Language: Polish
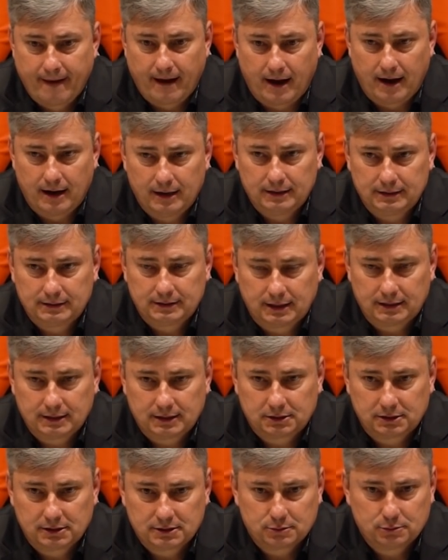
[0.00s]
ale ta
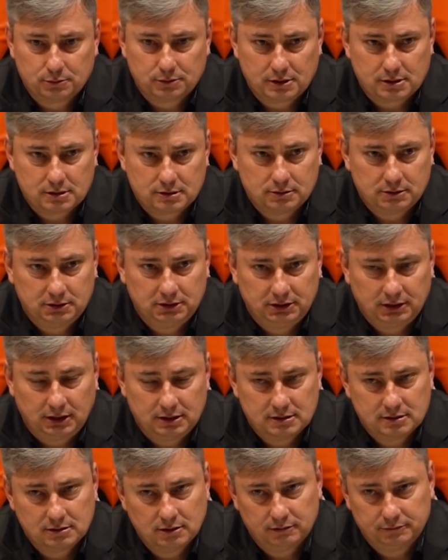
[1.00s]
nasza skuteczność dzisiaj
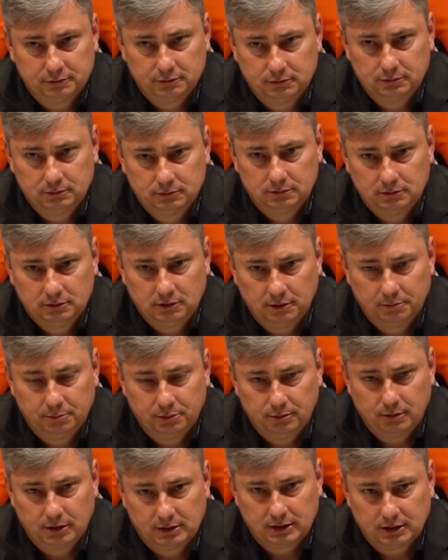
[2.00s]
znowu nie
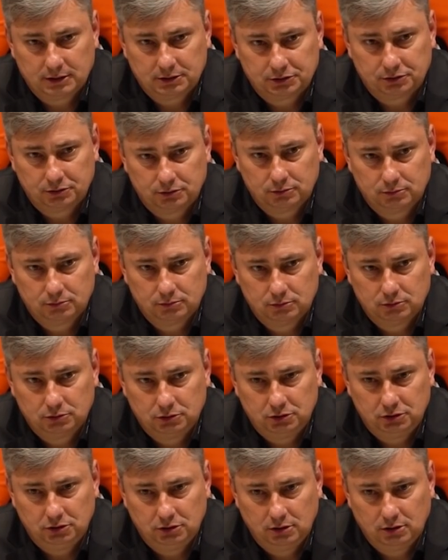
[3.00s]
była naszą
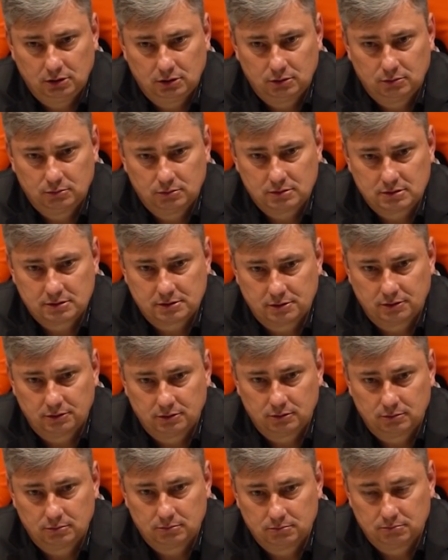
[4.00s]
silną
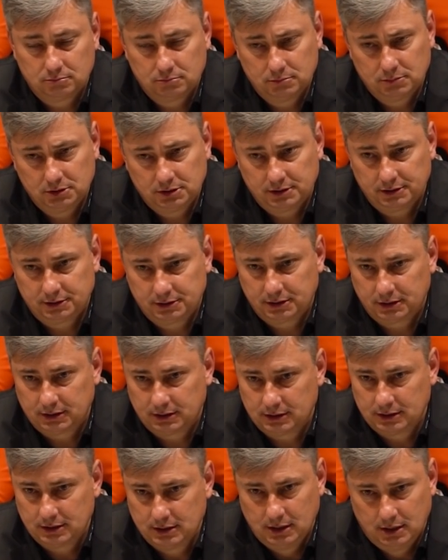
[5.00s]
stroną. Myślę,
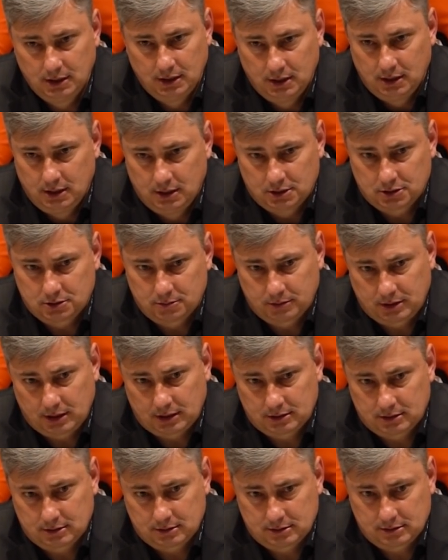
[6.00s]
że zresztą
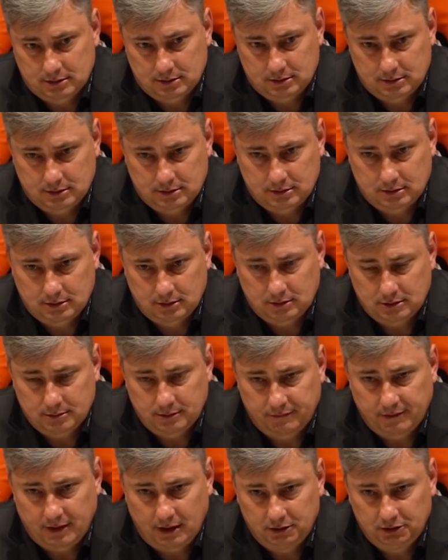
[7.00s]
tak z,
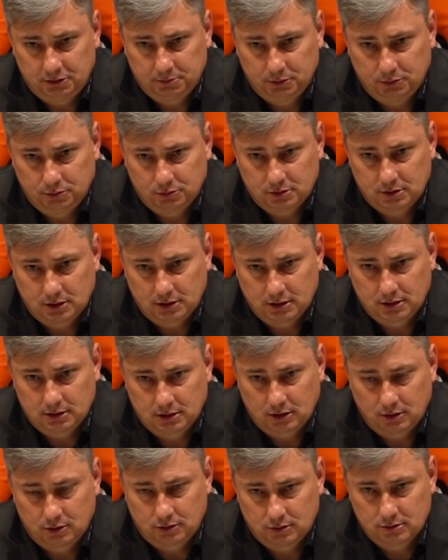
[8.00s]
rozmawialiśmy już na,
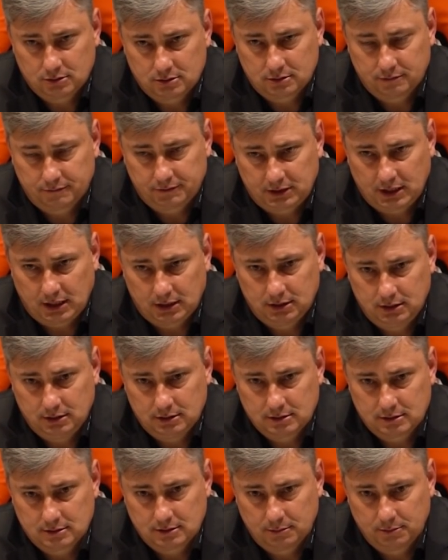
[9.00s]
na gorąco w szatni
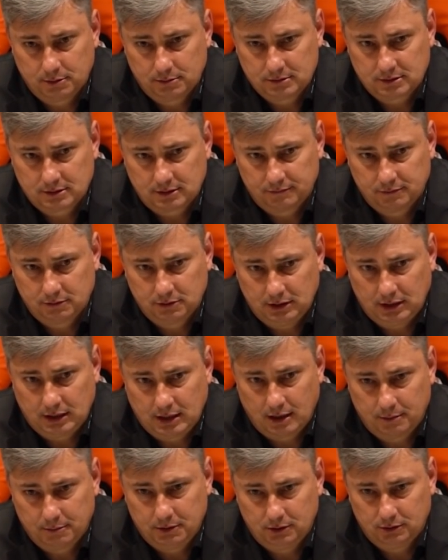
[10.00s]
ze sobą, z
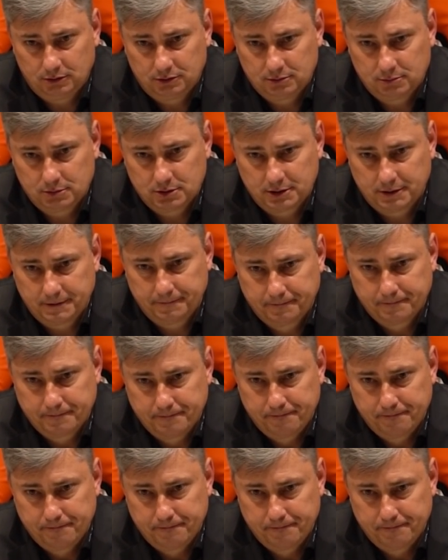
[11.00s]
zawodnikami o tym, że